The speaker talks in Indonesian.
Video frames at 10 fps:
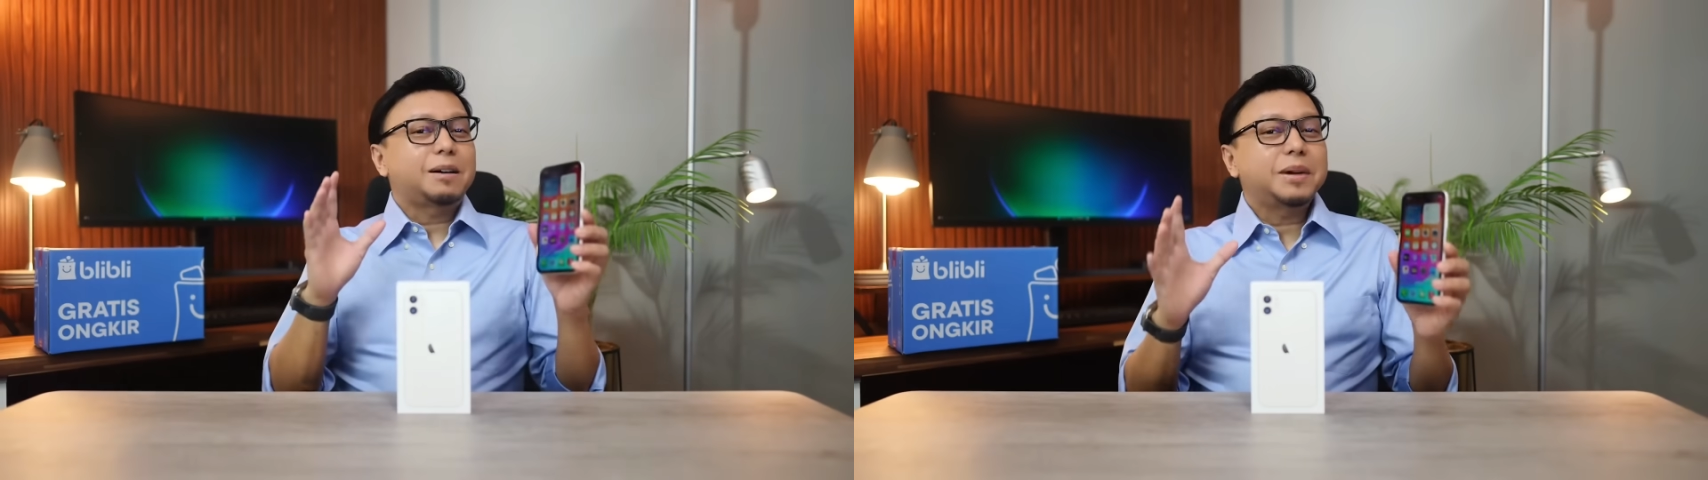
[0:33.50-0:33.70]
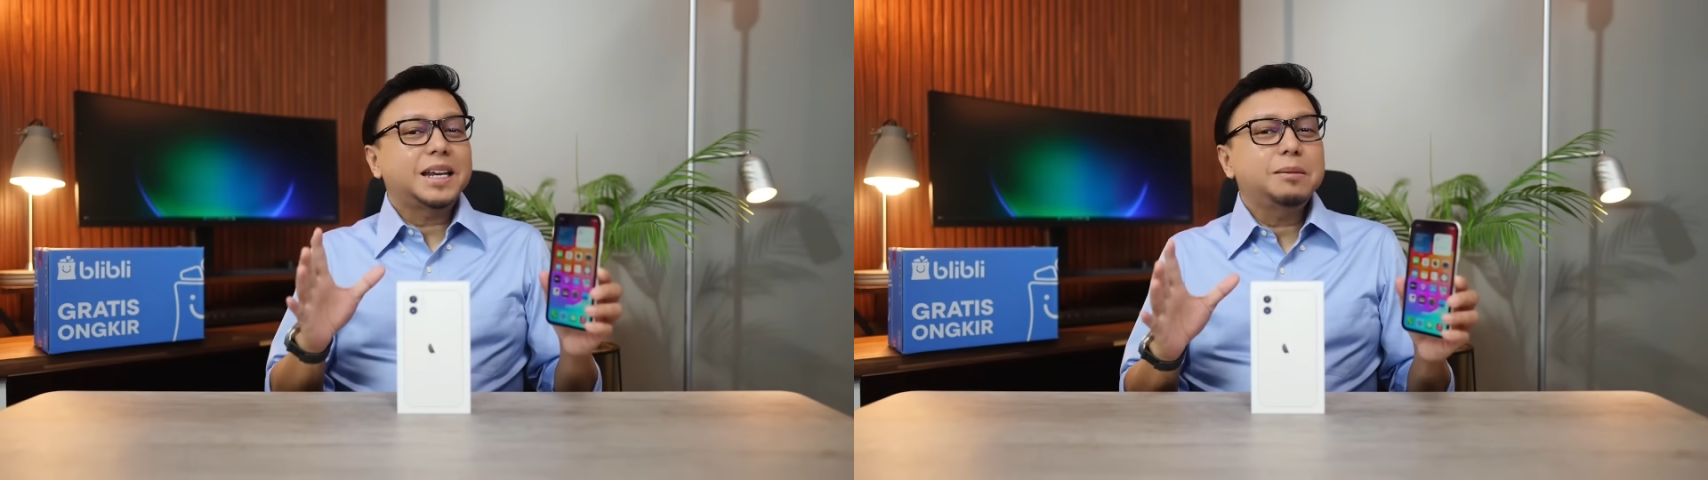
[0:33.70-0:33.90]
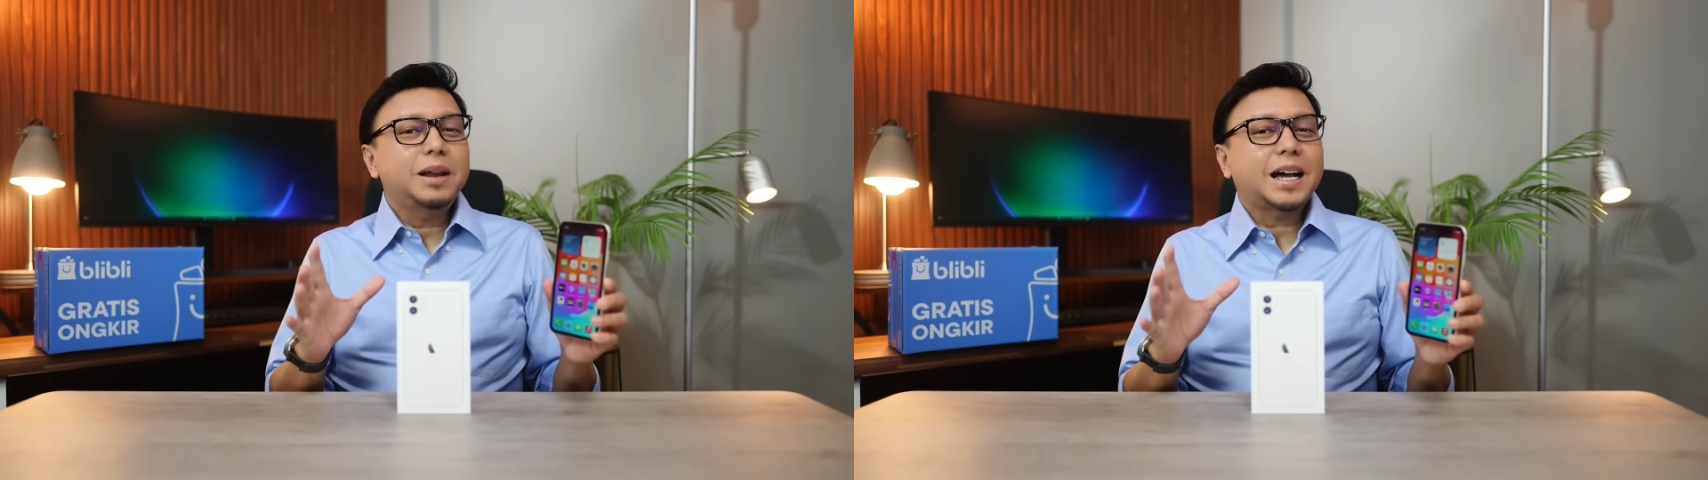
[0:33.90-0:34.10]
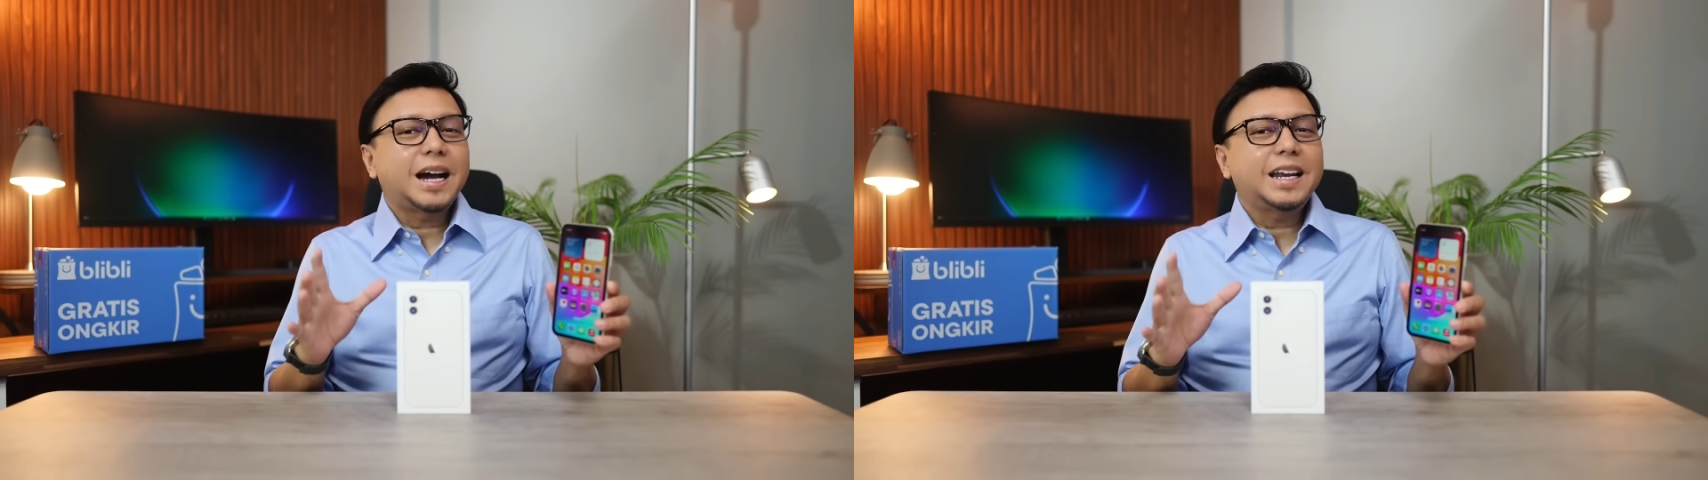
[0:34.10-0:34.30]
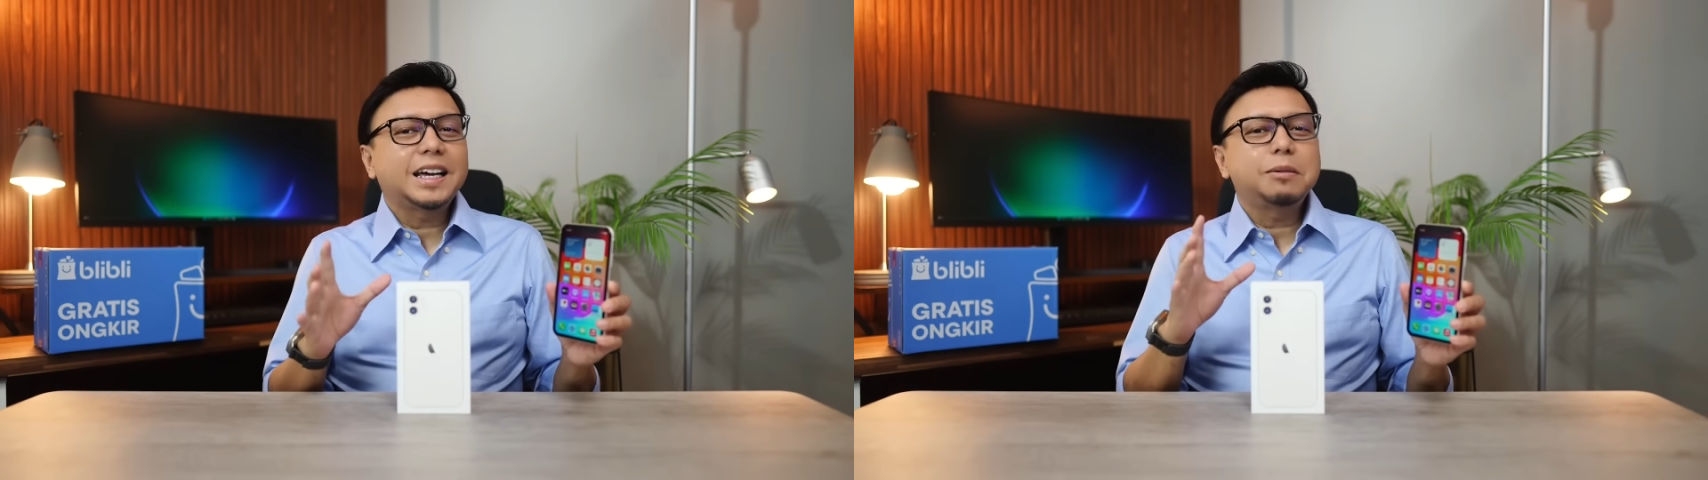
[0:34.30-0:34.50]
Rame ini
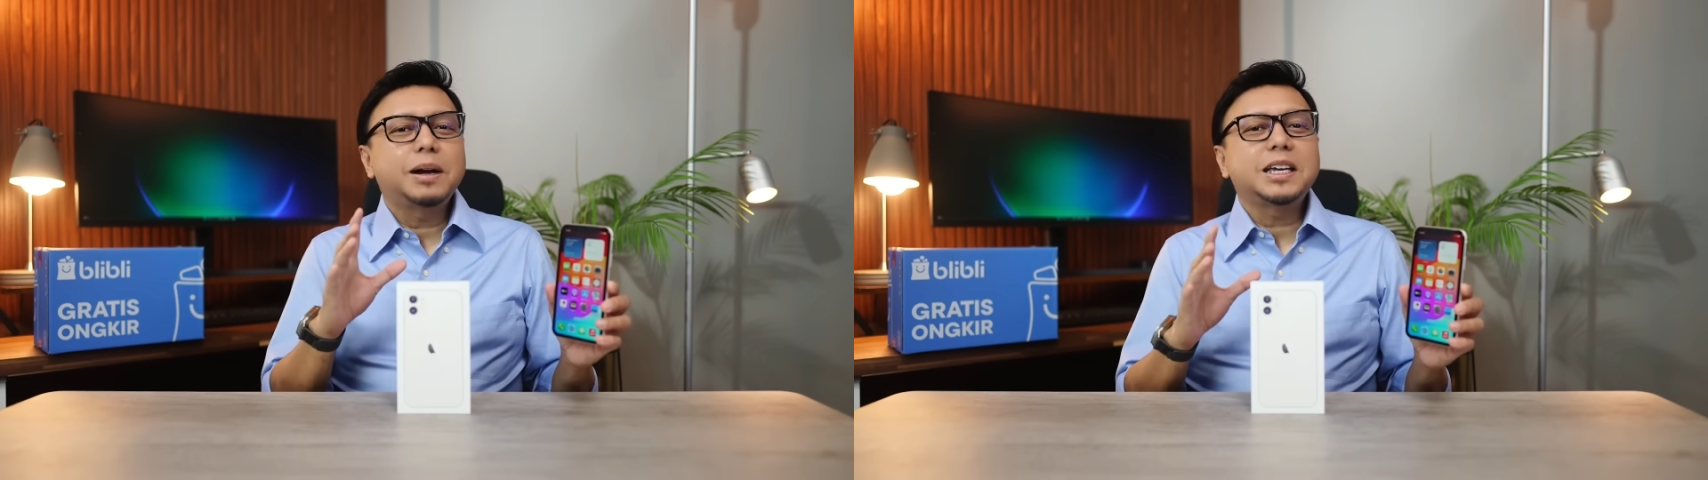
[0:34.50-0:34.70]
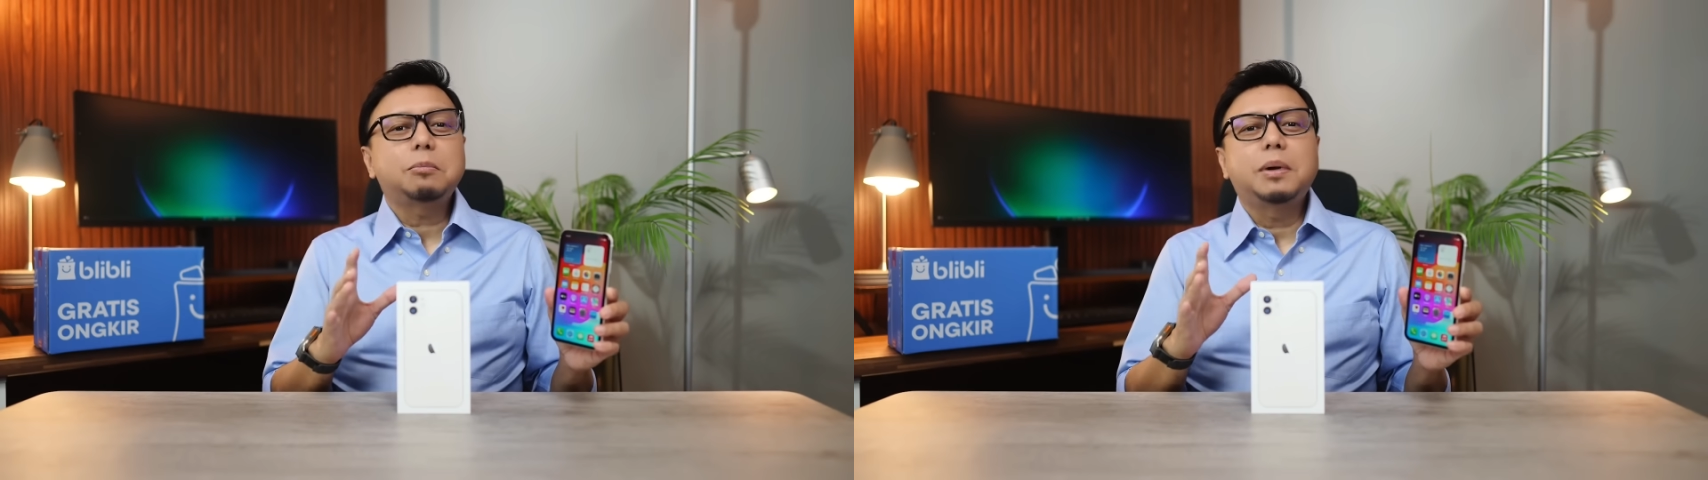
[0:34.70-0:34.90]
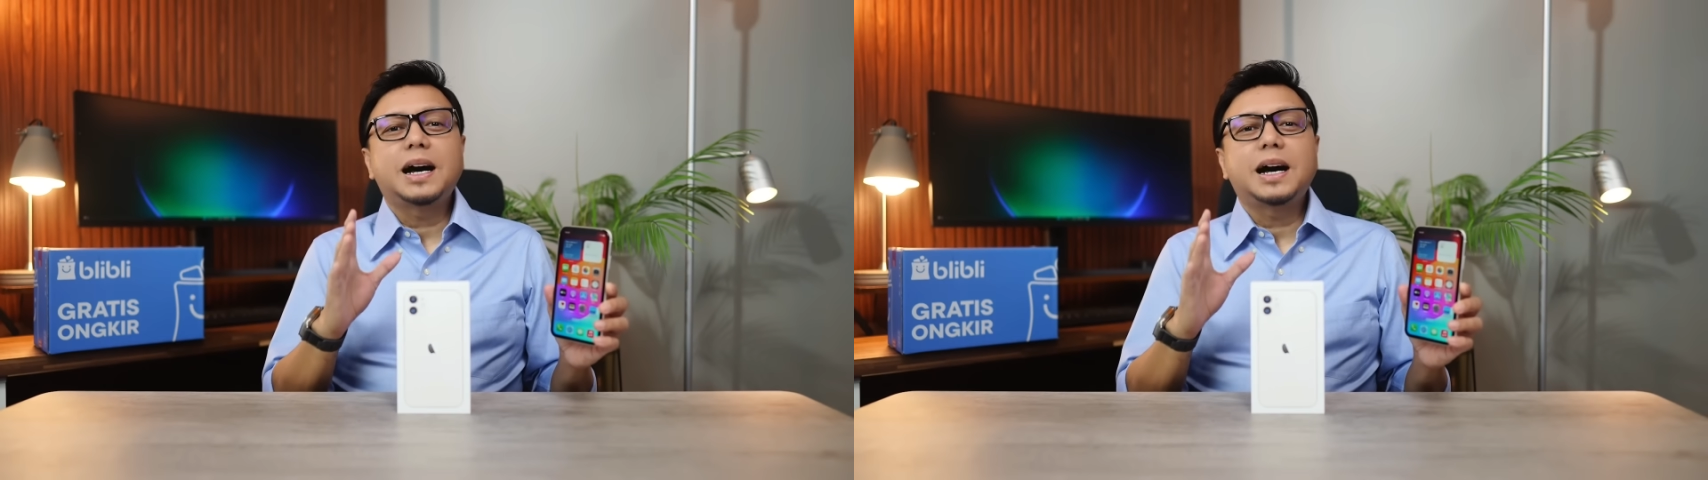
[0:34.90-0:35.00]
belakangan lagi banyak